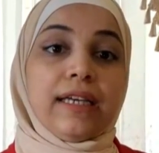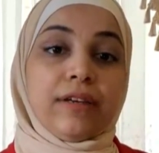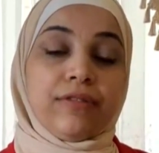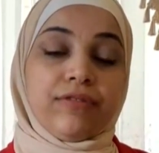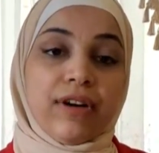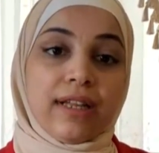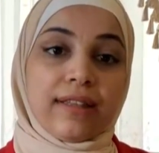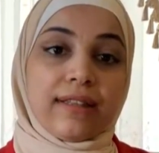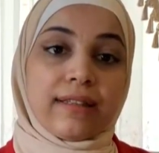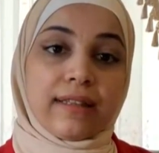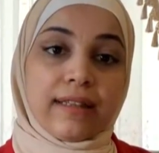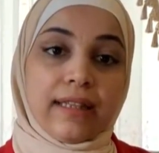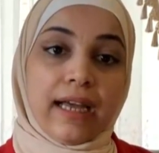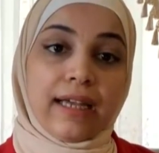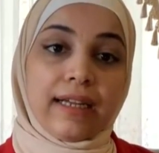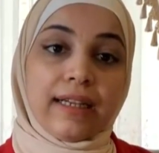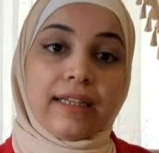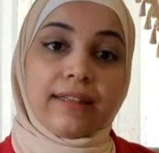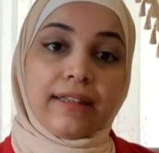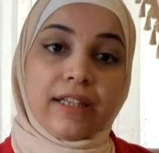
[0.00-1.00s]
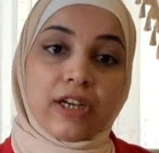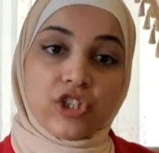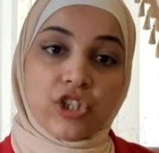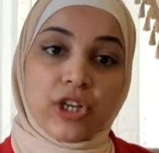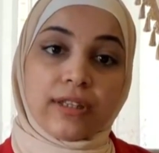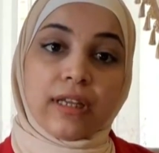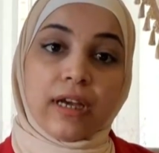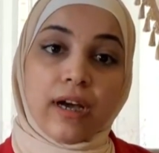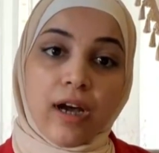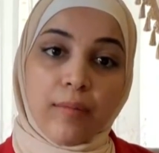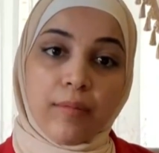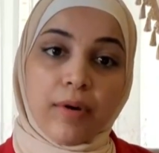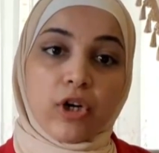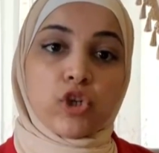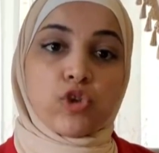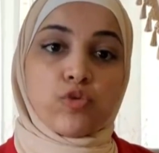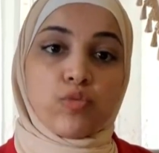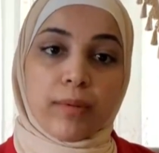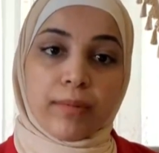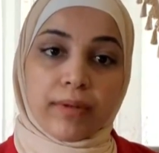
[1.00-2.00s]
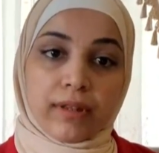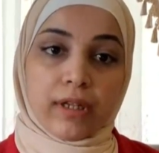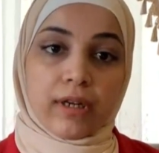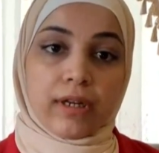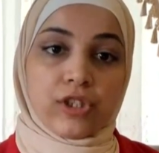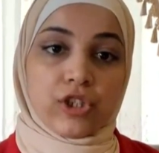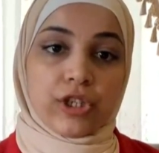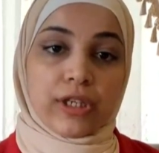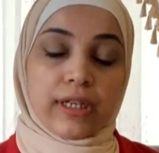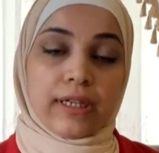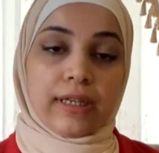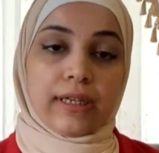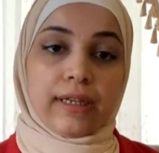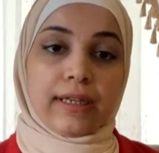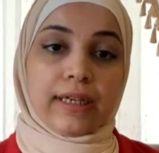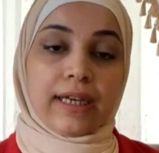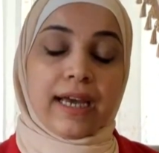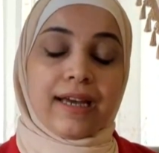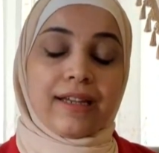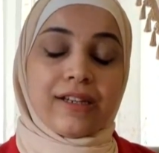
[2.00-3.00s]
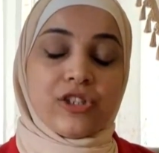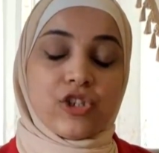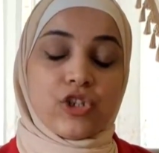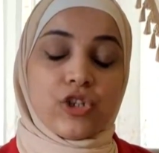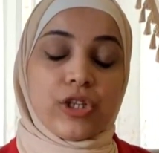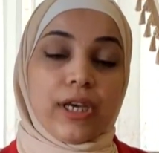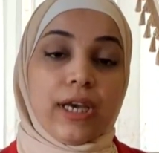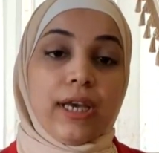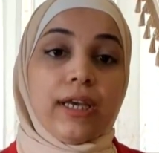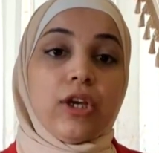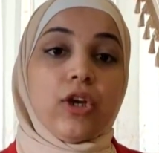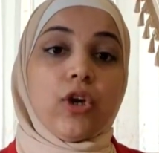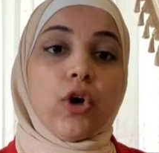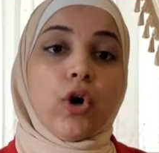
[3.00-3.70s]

فاتت الحرق لدرجات اعمق شوي من الدرجه الخارجيه